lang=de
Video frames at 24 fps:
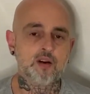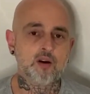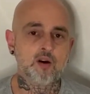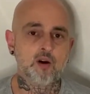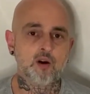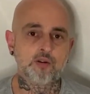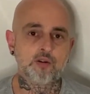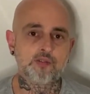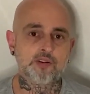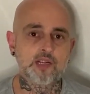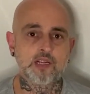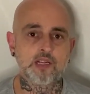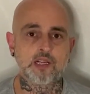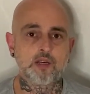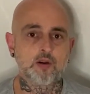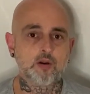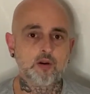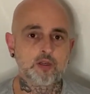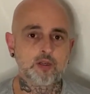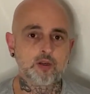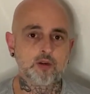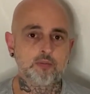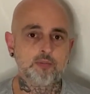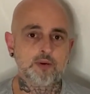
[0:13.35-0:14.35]
Heute werde ich
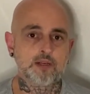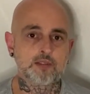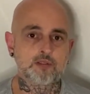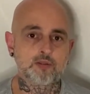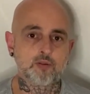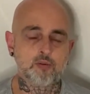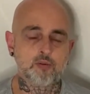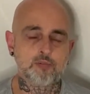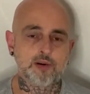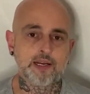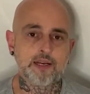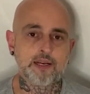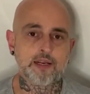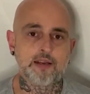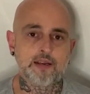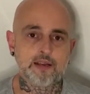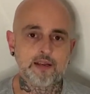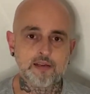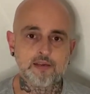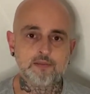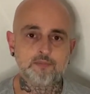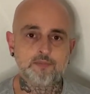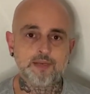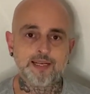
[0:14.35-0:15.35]
euch mal so
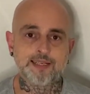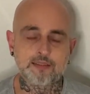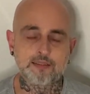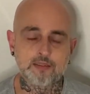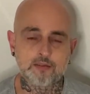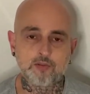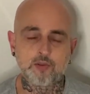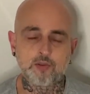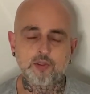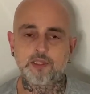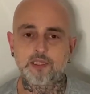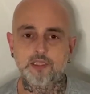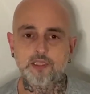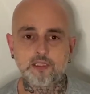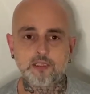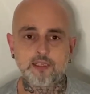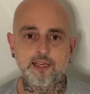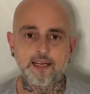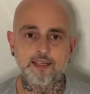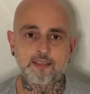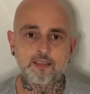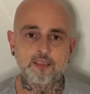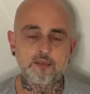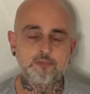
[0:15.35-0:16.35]
meine Messer, wo ich
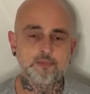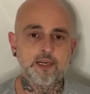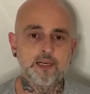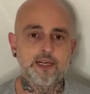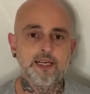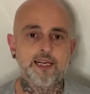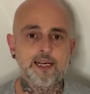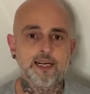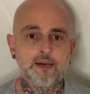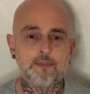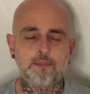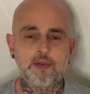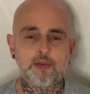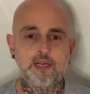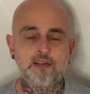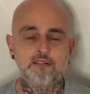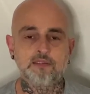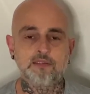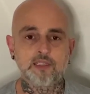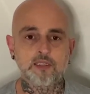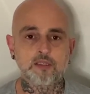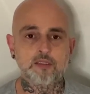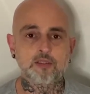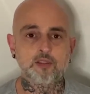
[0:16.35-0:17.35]
gern dabei habe, meine
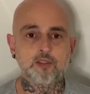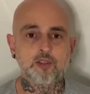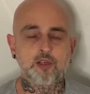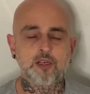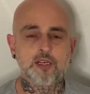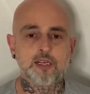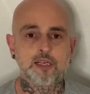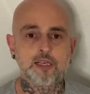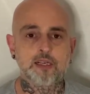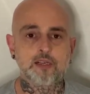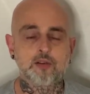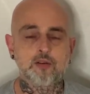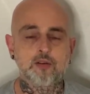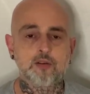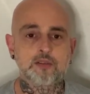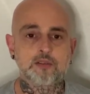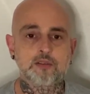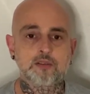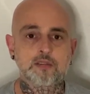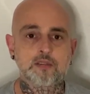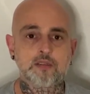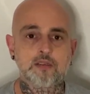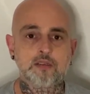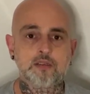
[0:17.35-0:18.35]
Werkzeuge
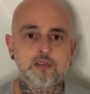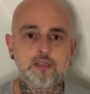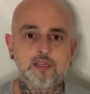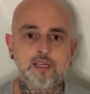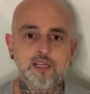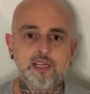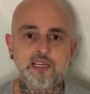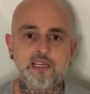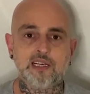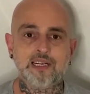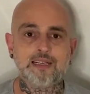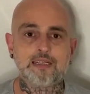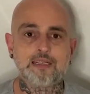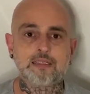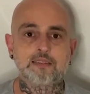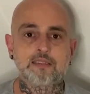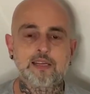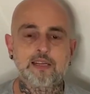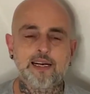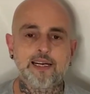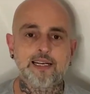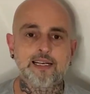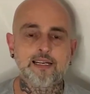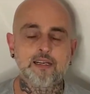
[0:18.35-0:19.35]
kurz
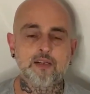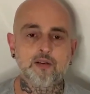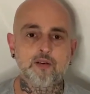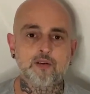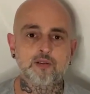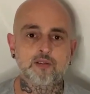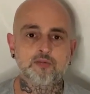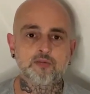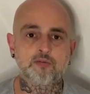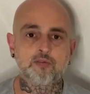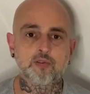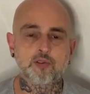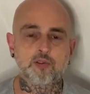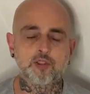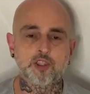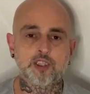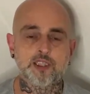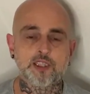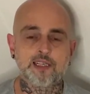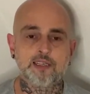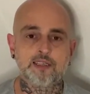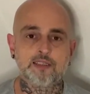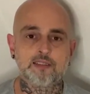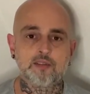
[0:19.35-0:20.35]
zeigen, kurz
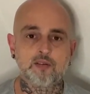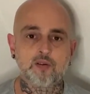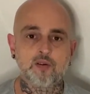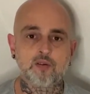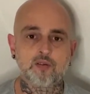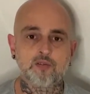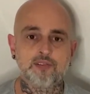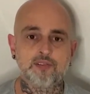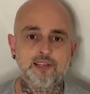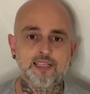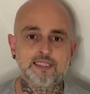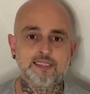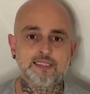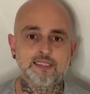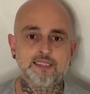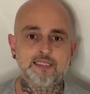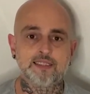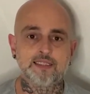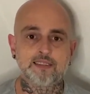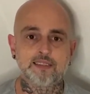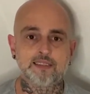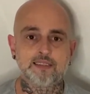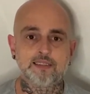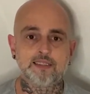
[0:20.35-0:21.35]
vorstellen und wen es
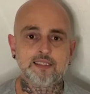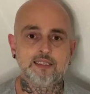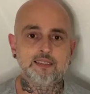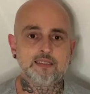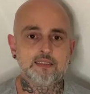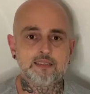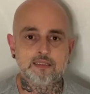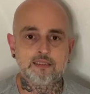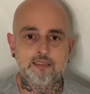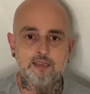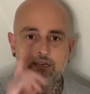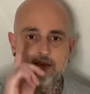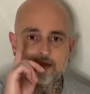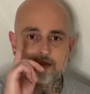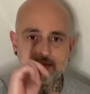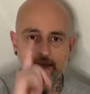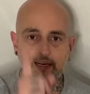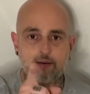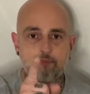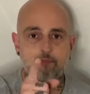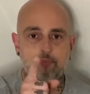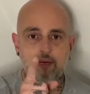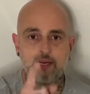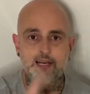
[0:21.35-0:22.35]
interessiert,
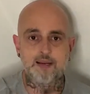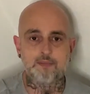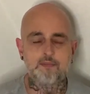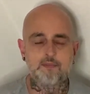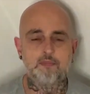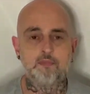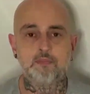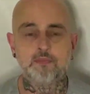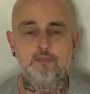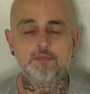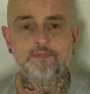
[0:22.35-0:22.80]
dranbleiben.